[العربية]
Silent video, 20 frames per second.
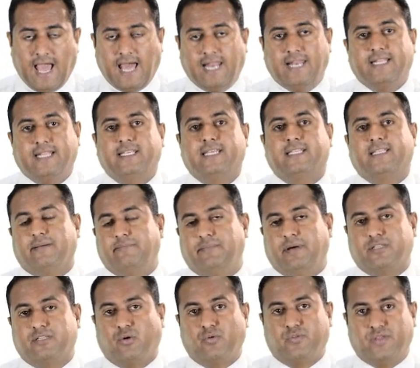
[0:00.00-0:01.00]
التي
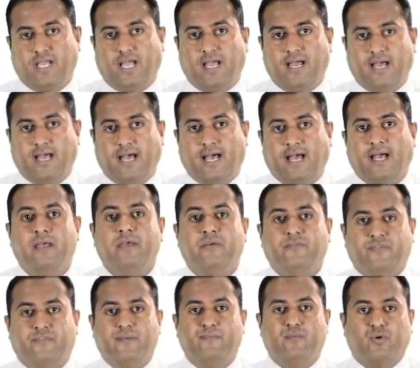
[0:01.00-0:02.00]
تم توضيحها
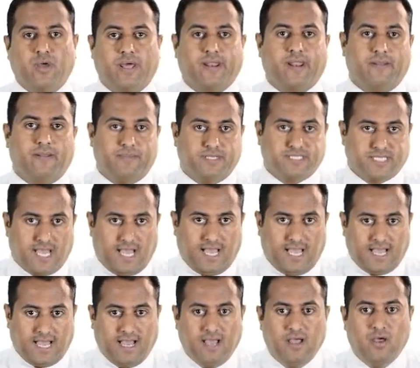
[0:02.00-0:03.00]
في مقرر
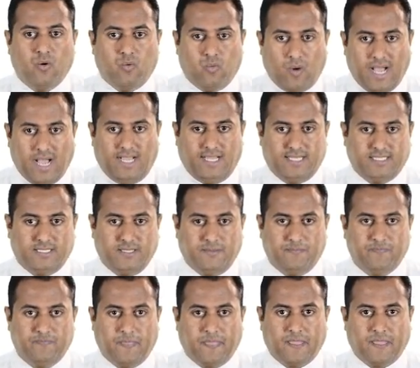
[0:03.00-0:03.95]
مساحة واحد